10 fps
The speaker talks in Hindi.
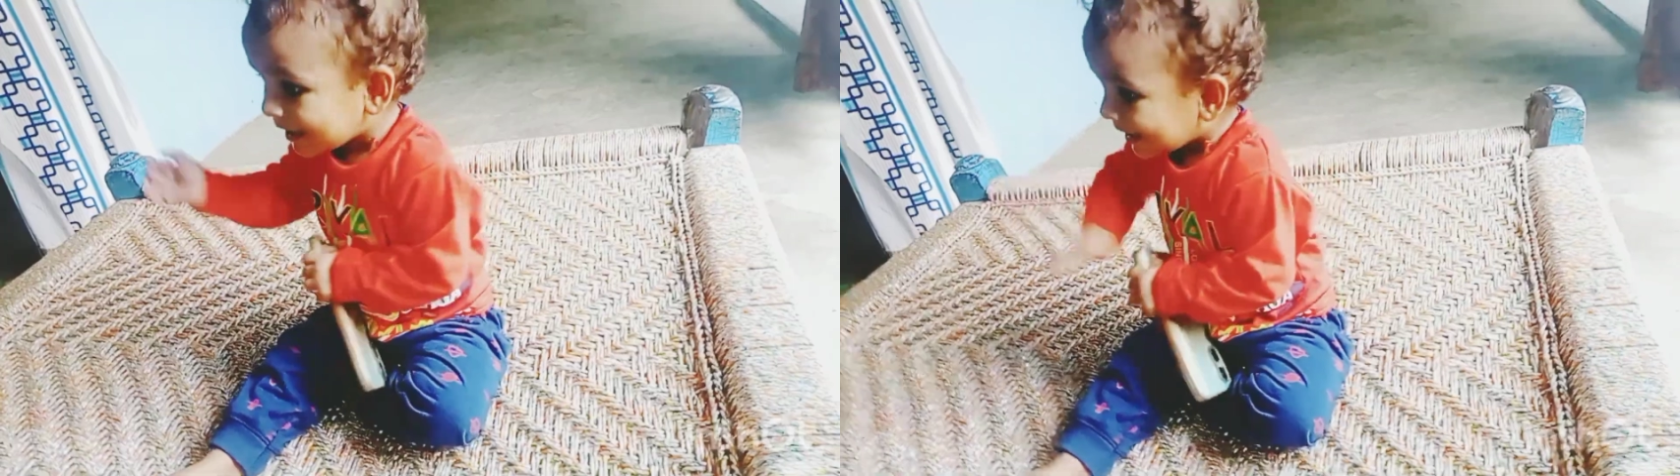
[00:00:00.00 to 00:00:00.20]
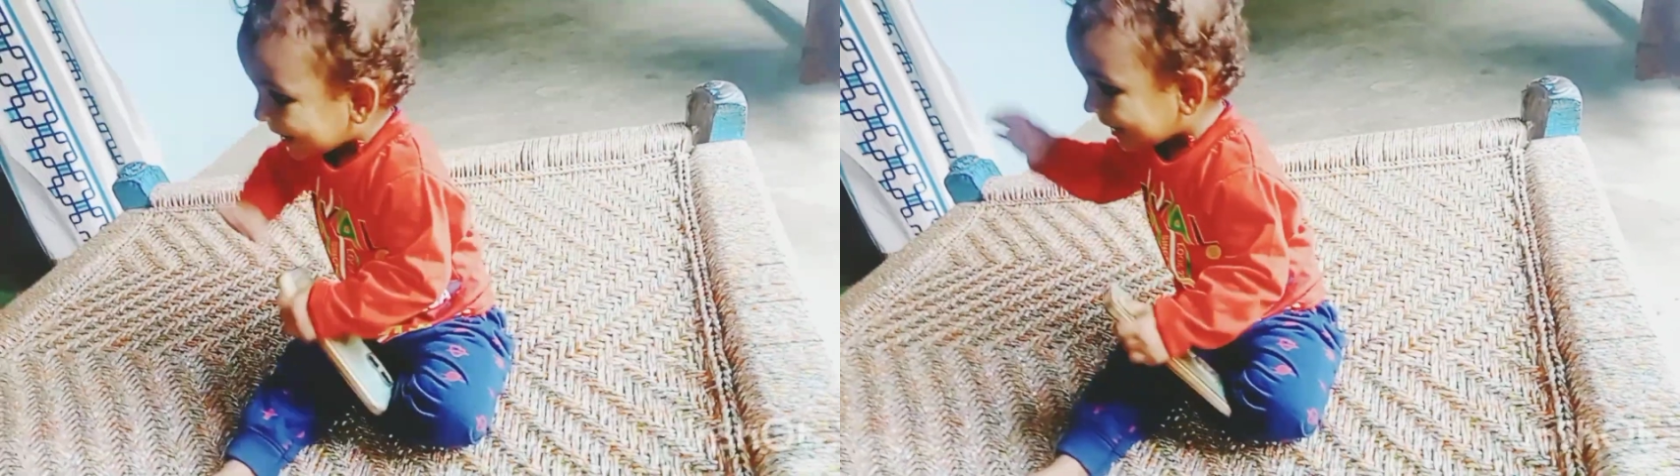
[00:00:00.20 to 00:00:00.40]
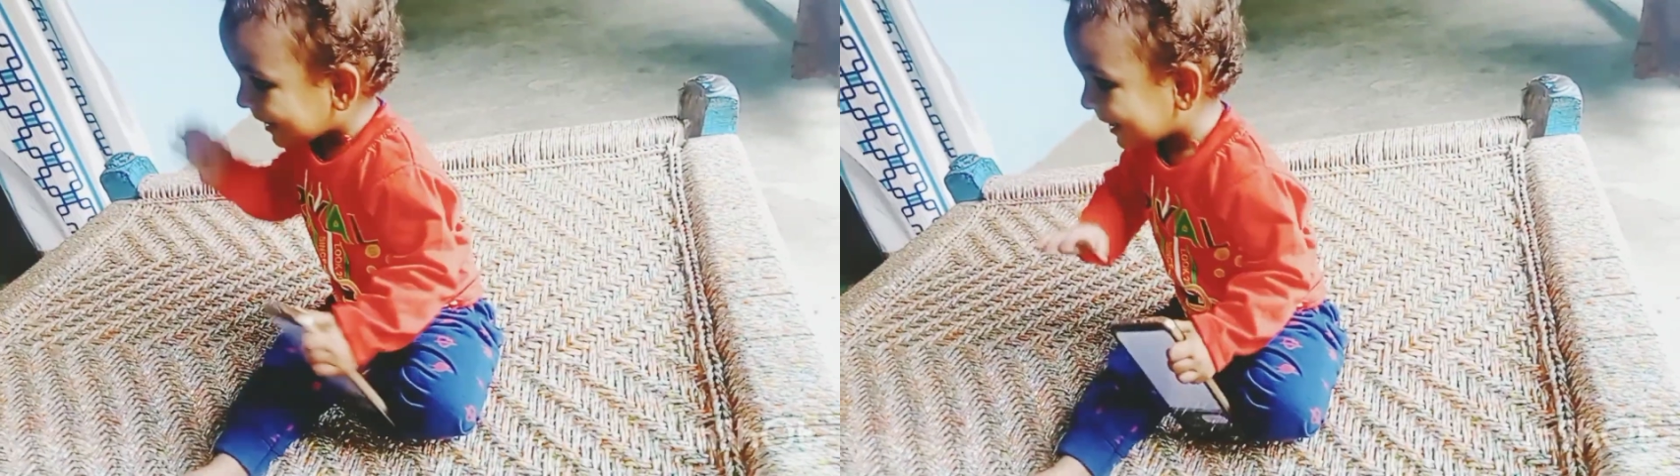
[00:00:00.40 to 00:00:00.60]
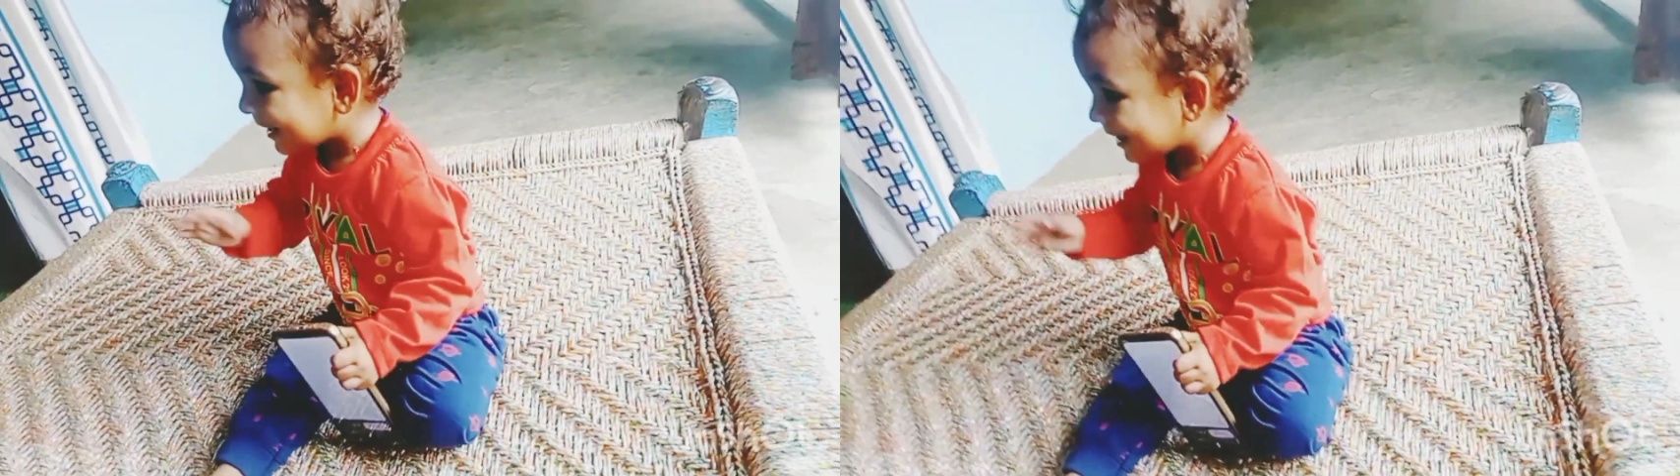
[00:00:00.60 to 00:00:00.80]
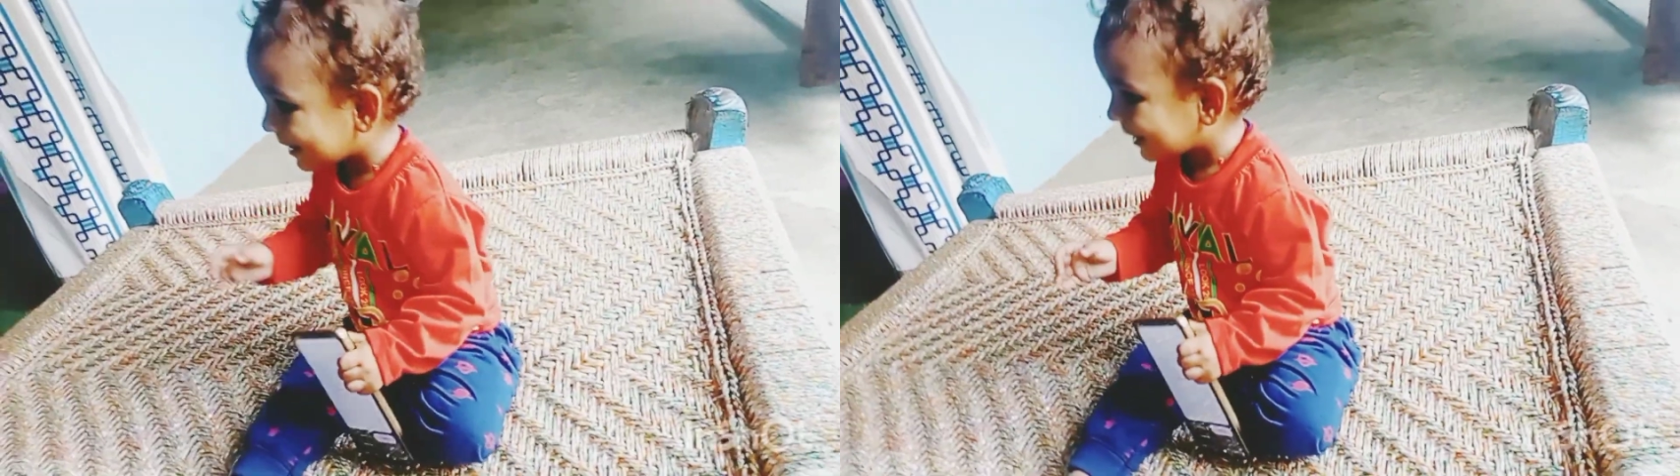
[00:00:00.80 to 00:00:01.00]
थे इनको
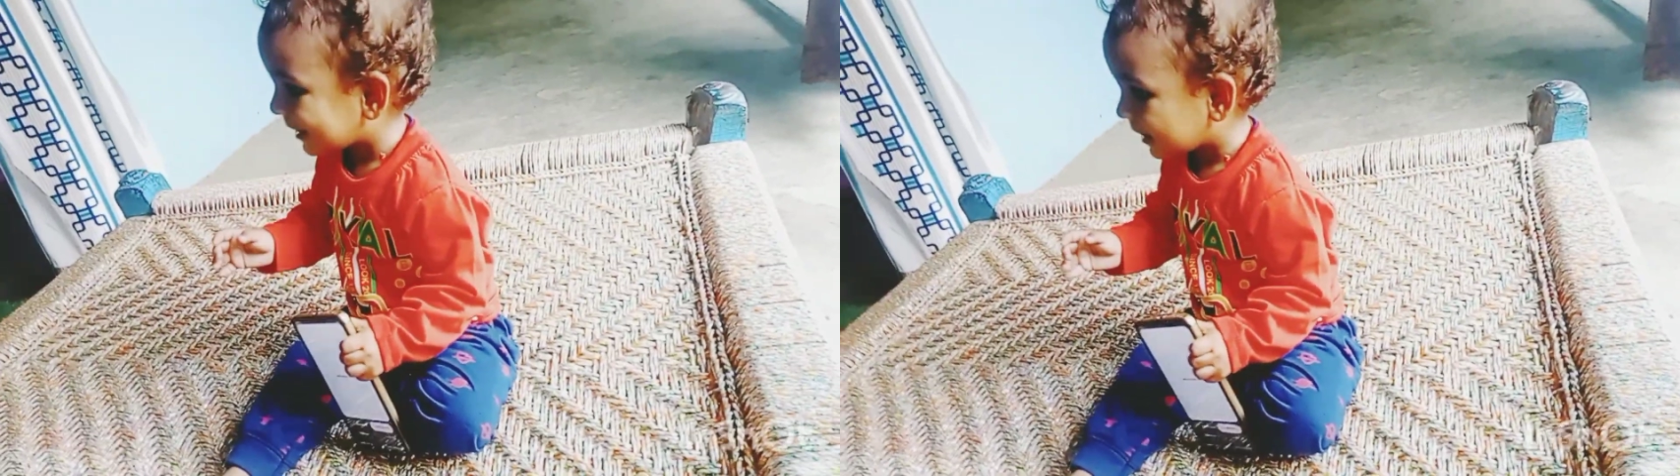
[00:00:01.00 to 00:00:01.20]
नहलाए के